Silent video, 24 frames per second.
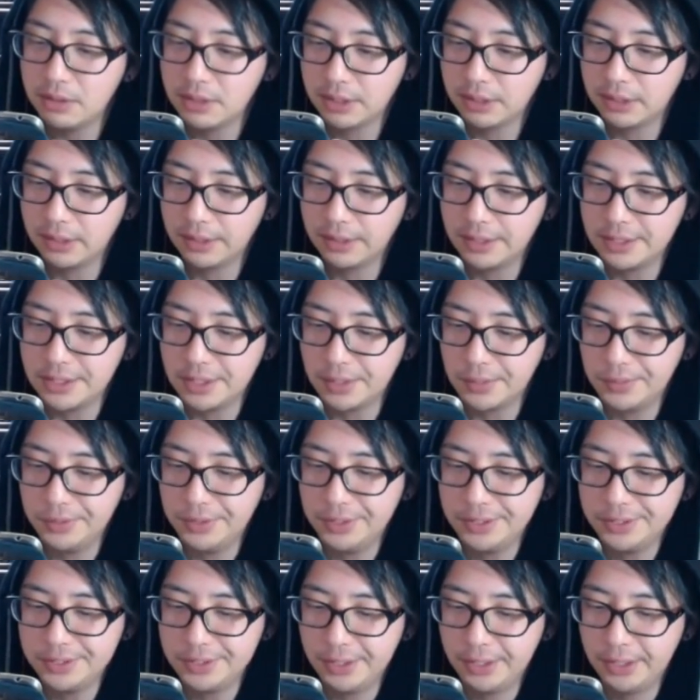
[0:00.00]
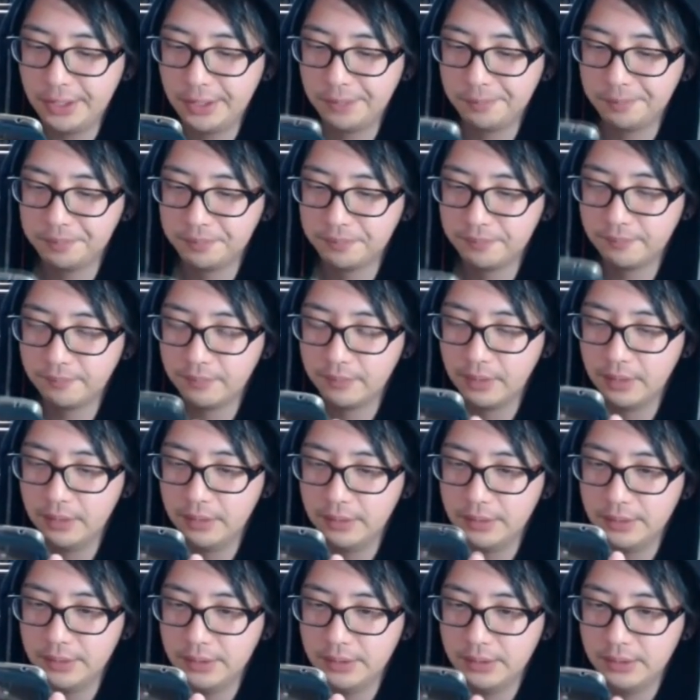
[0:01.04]
は絶対消した方がいいですね。
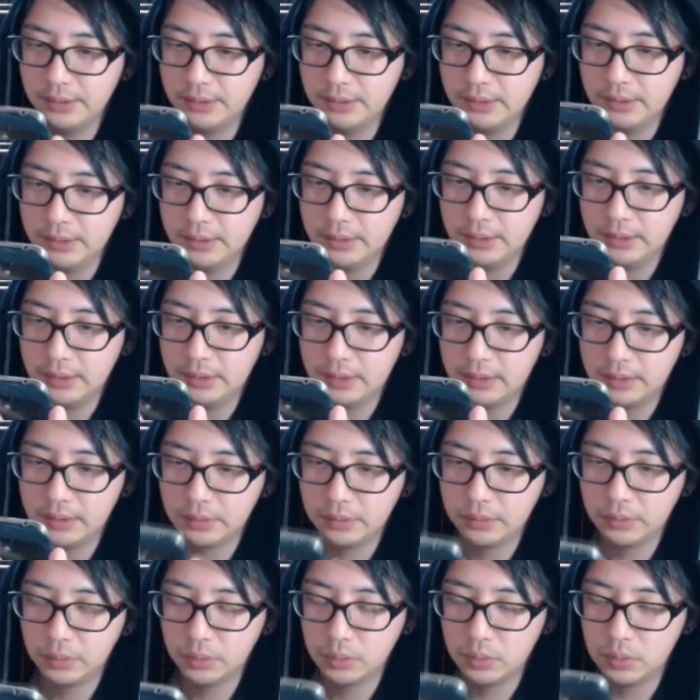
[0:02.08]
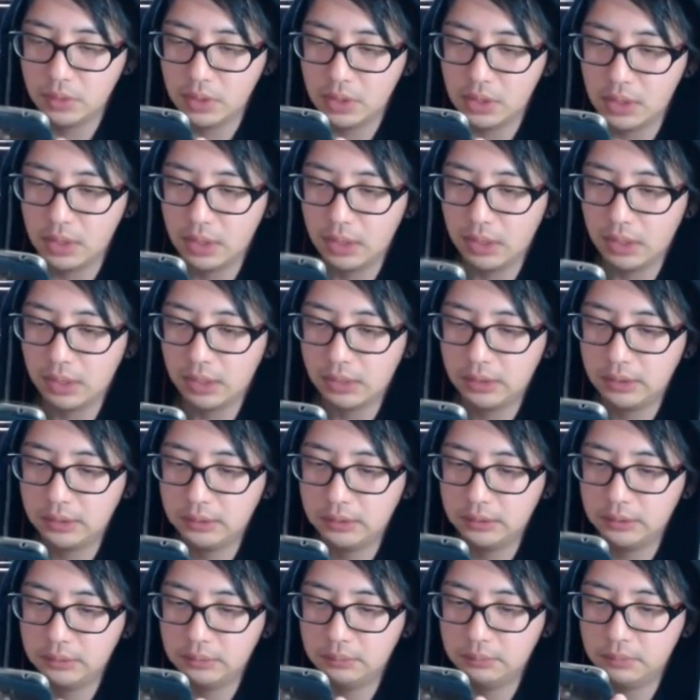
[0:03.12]
あとは、
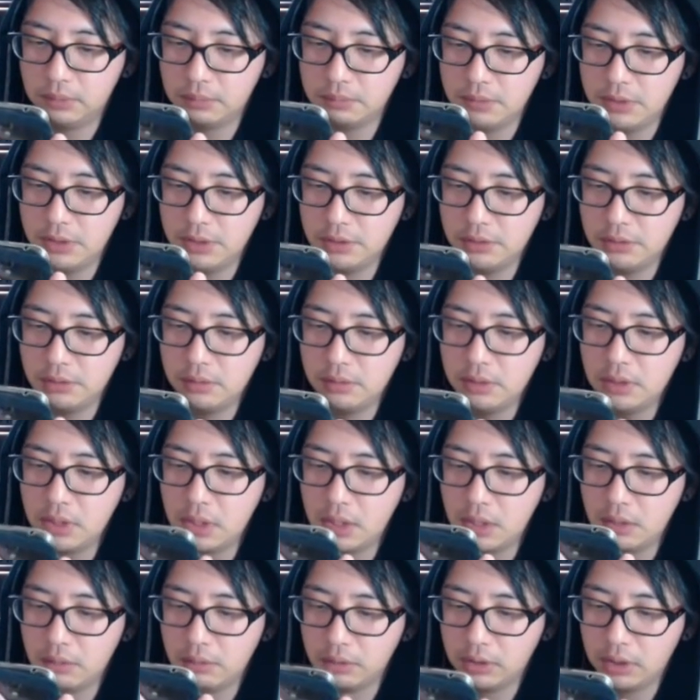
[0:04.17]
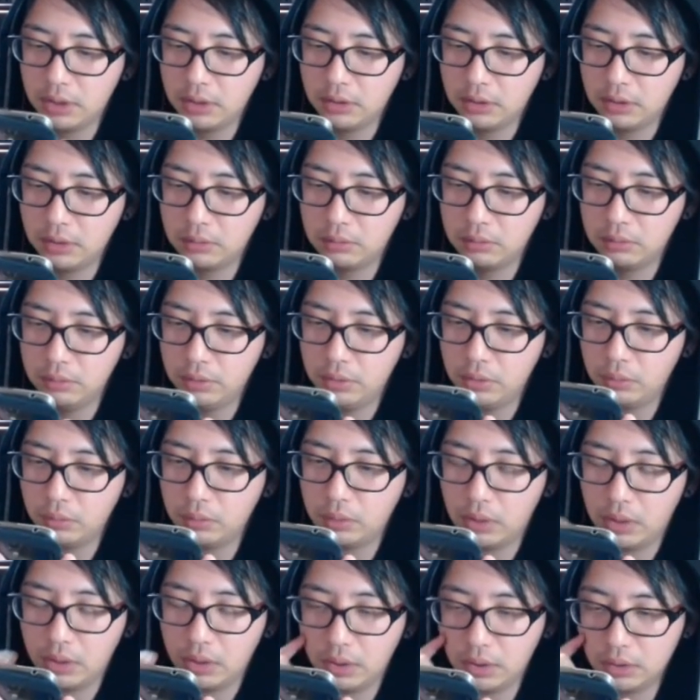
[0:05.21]
まあ、水以外はだいたい攻撃
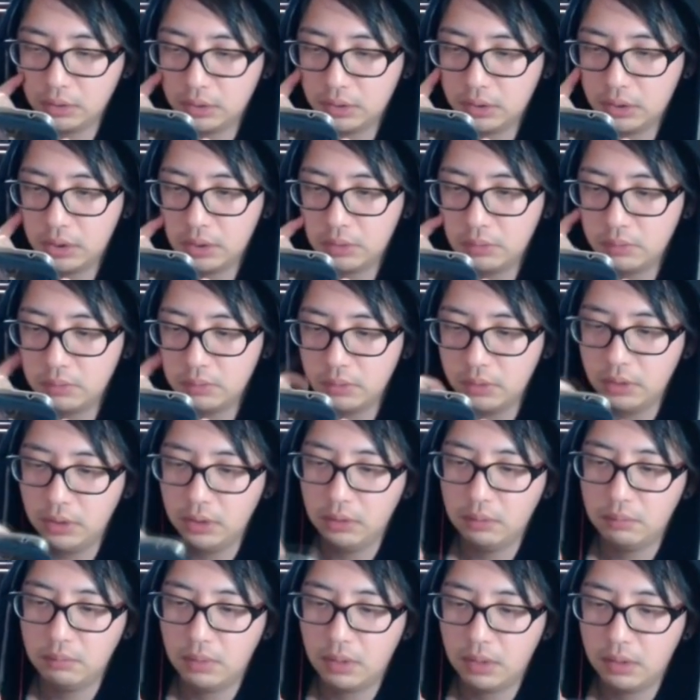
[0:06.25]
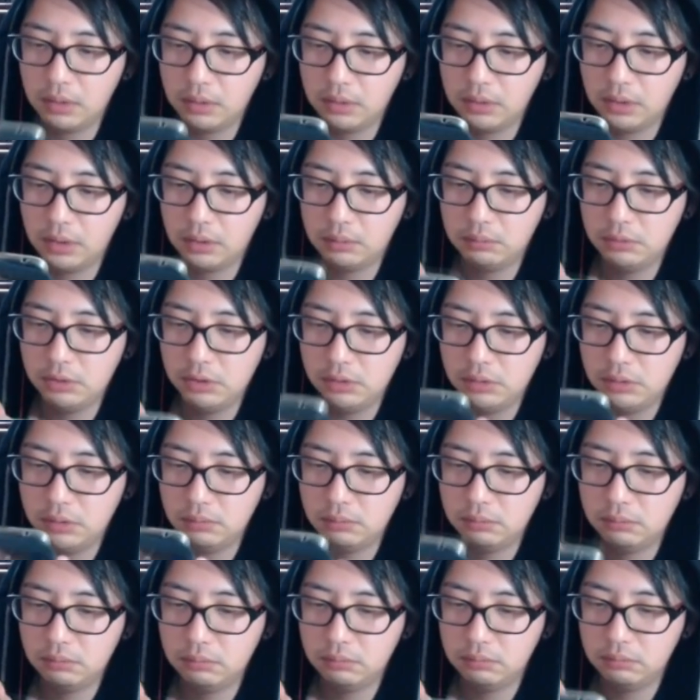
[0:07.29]
力が上がってるんで、まあ、闇、